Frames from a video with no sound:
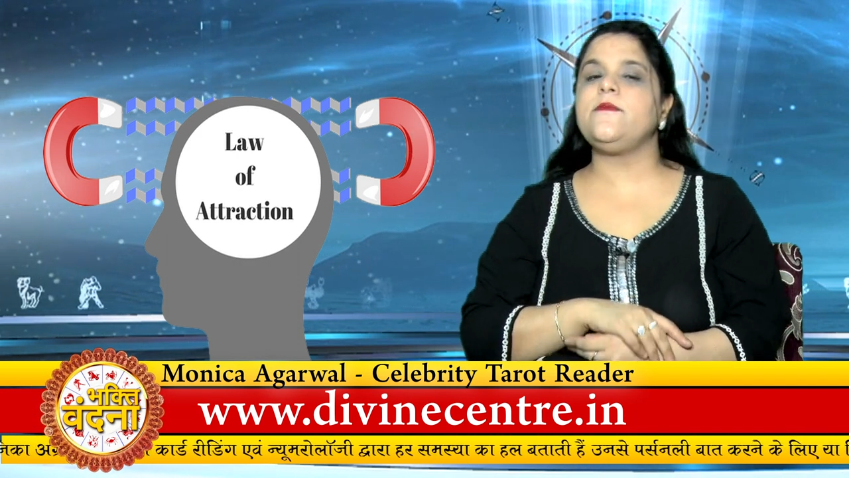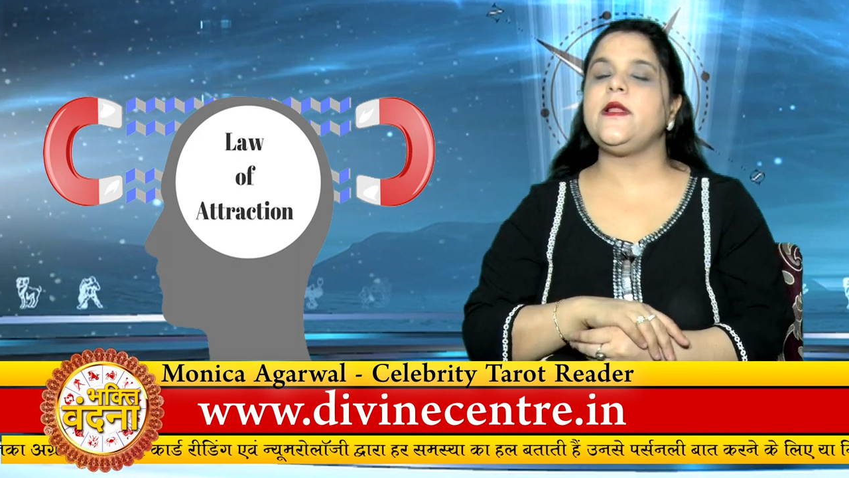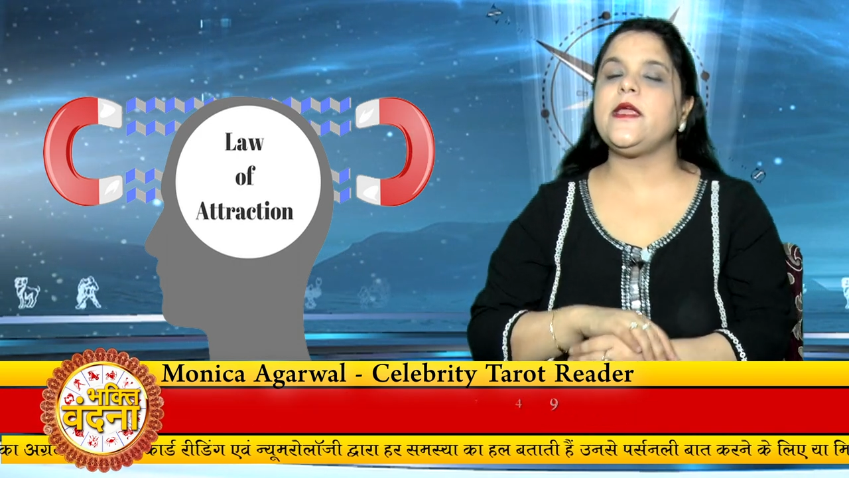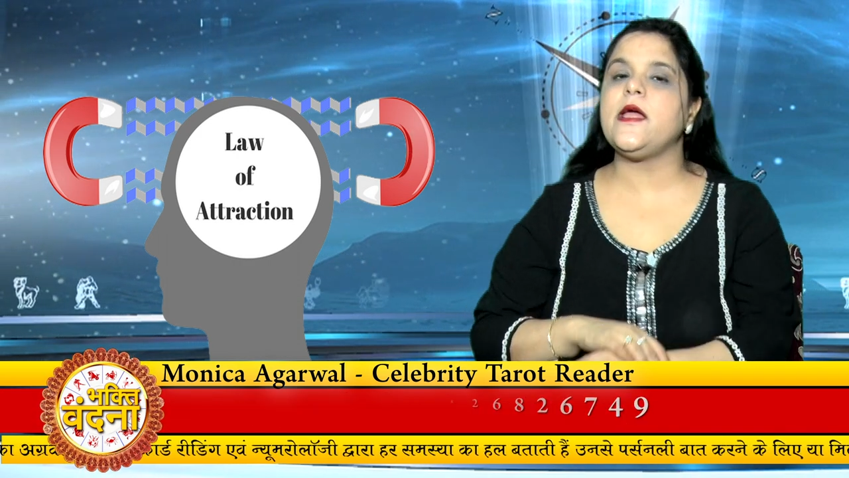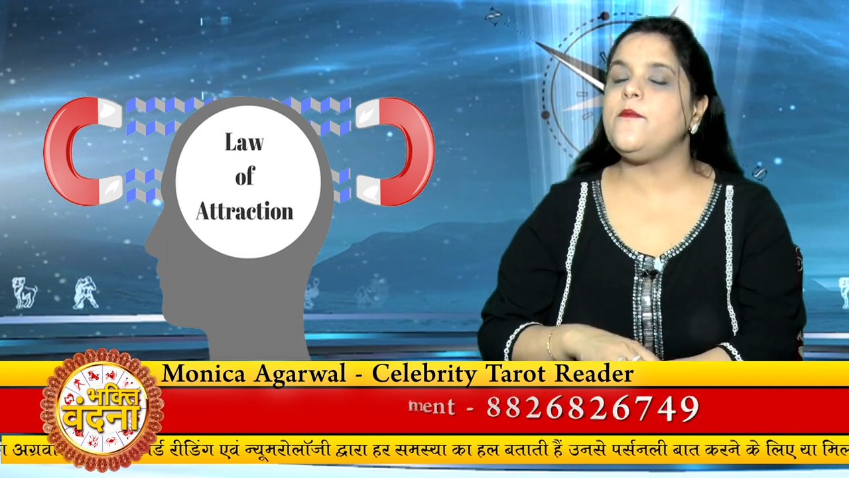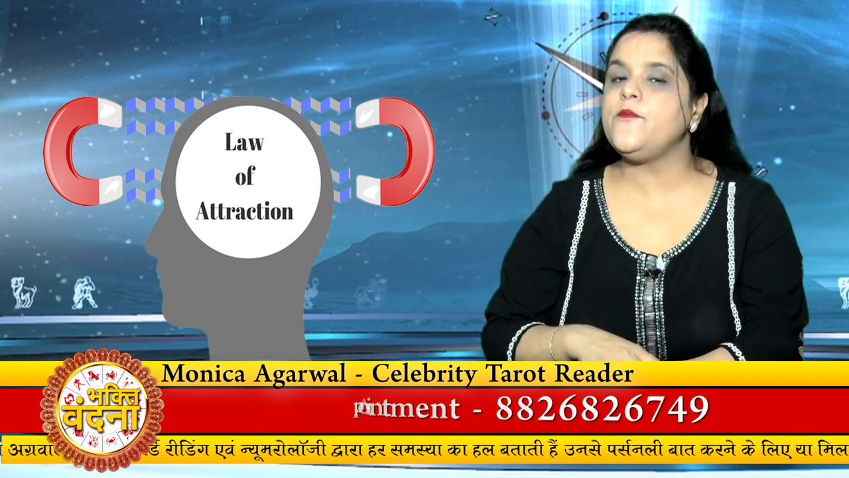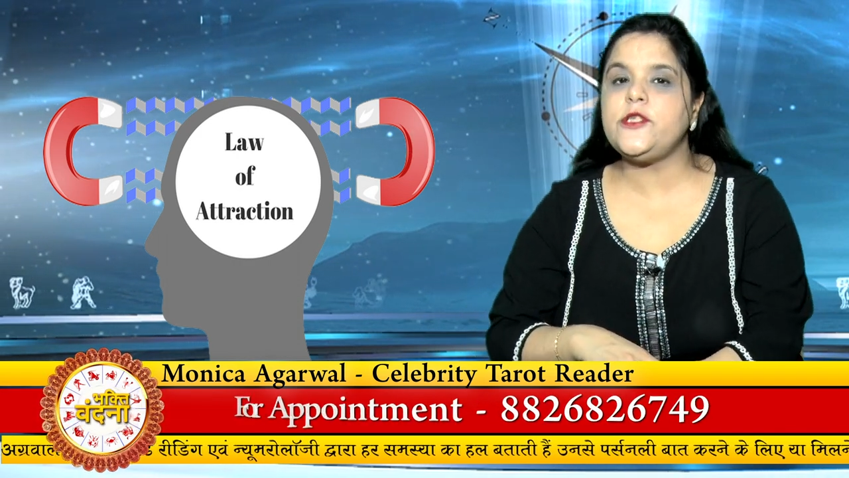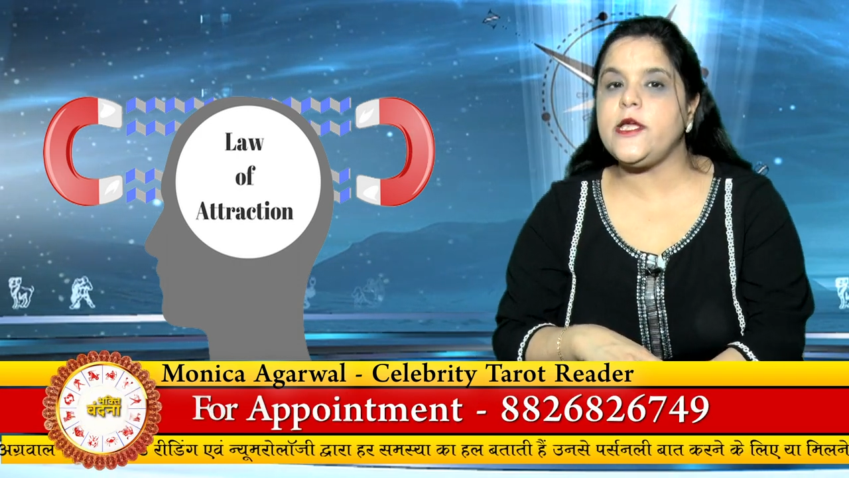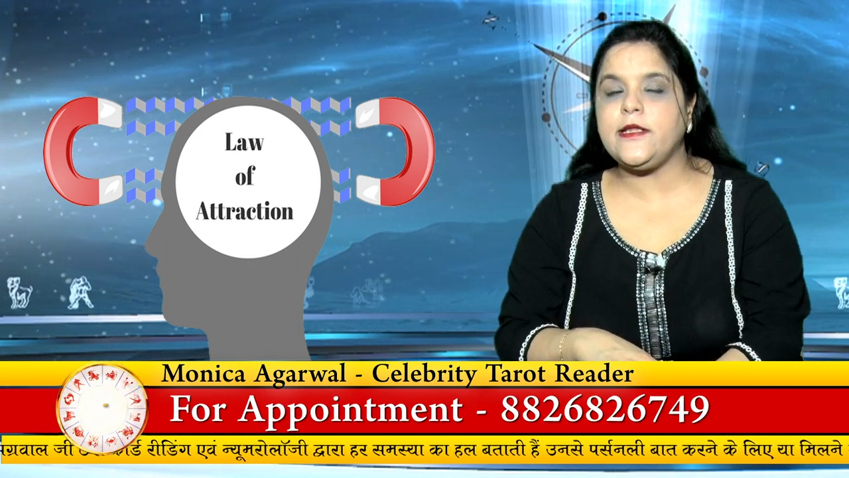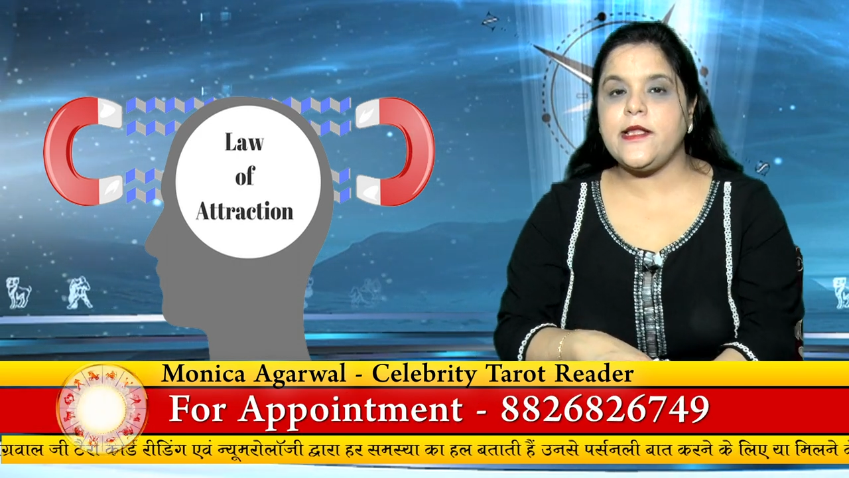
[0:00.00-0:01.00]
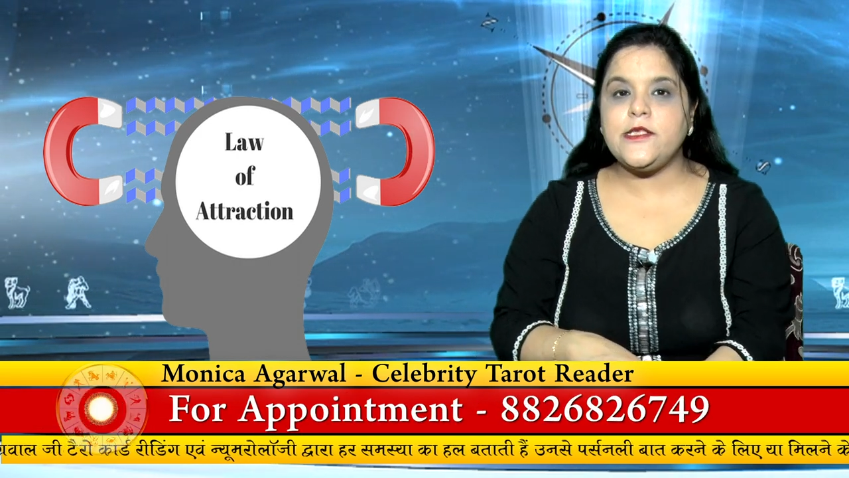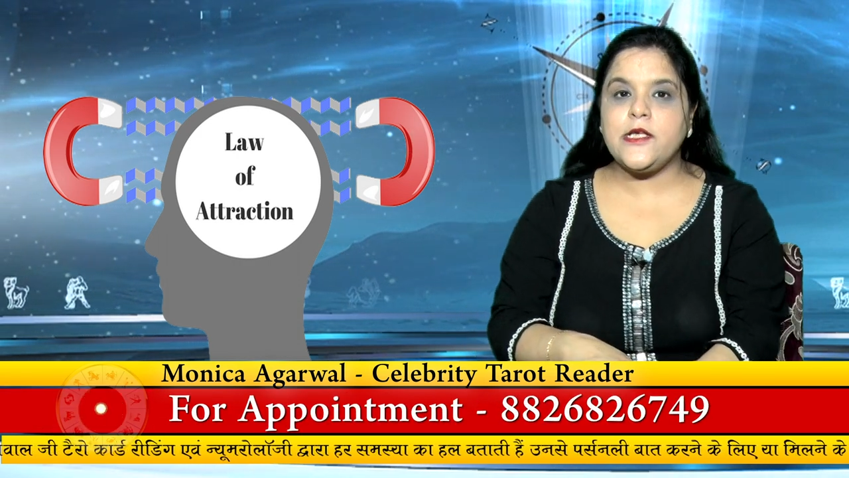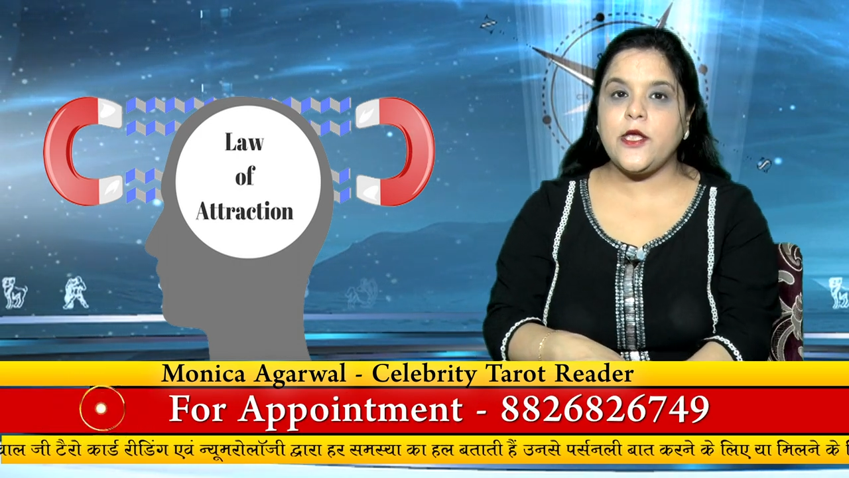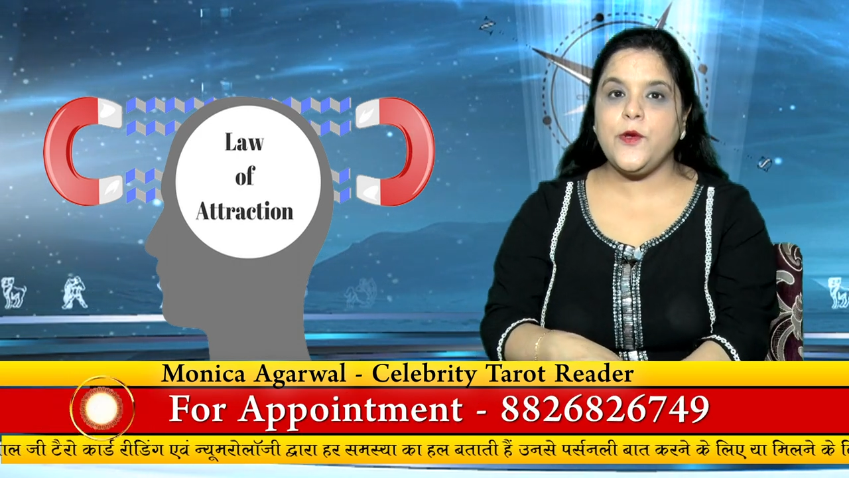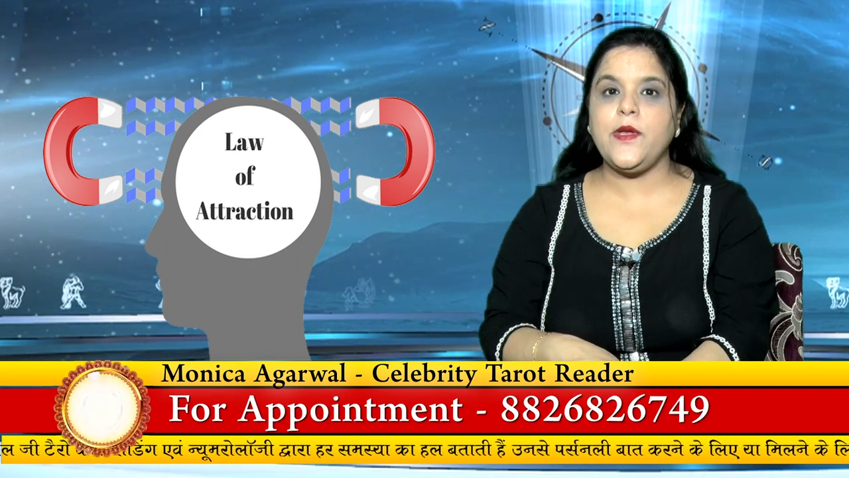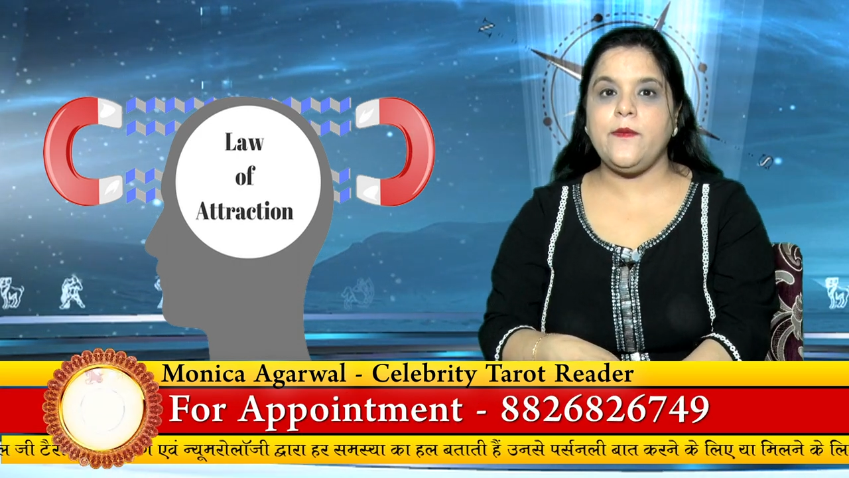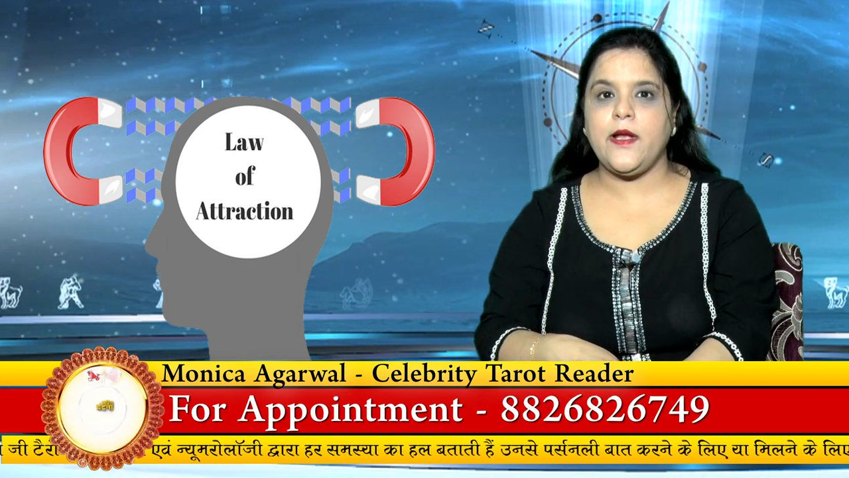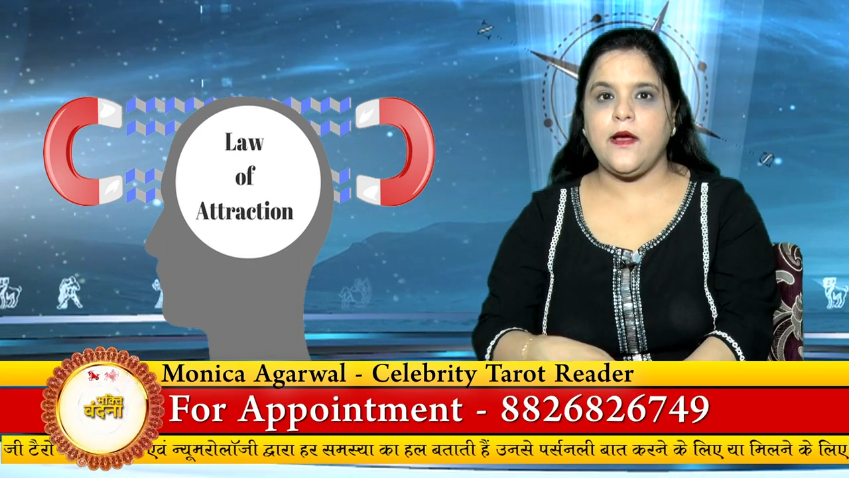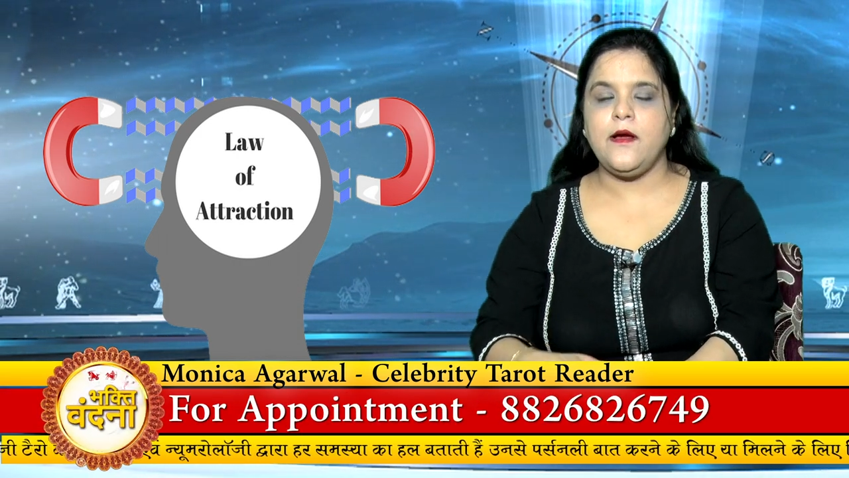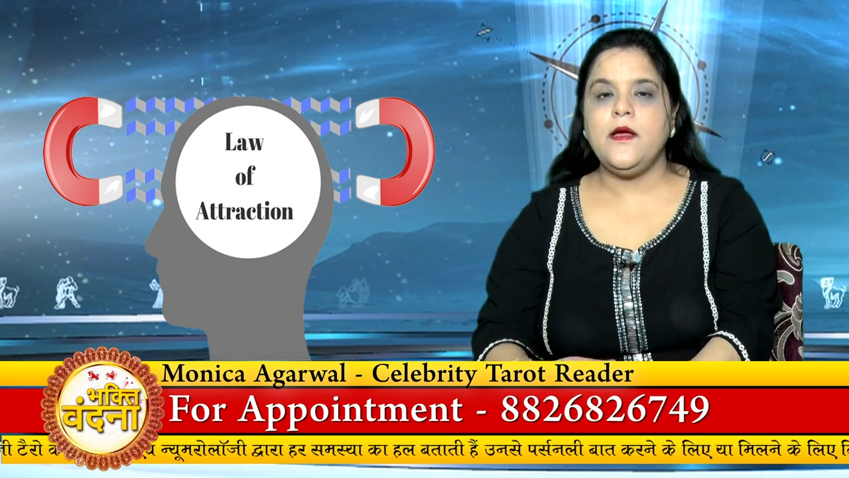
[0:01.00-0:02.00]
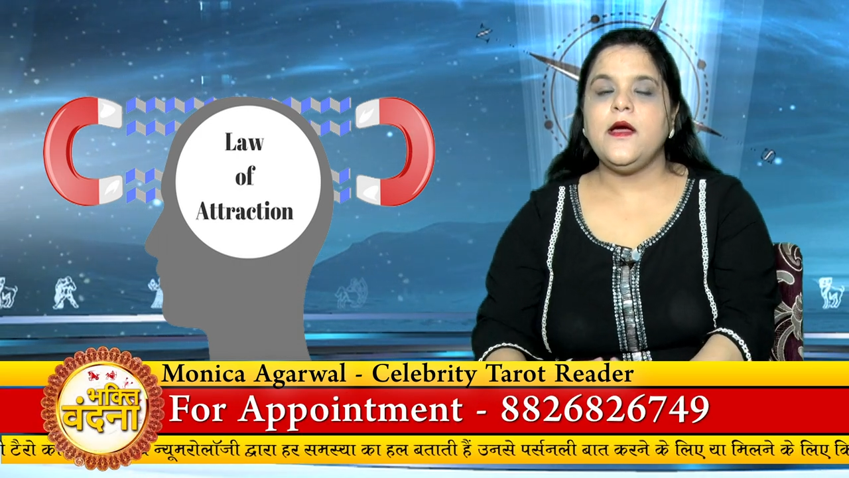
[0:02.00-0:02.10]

मिल गया मुझे इतना अच्छा क्यों नहीं मिला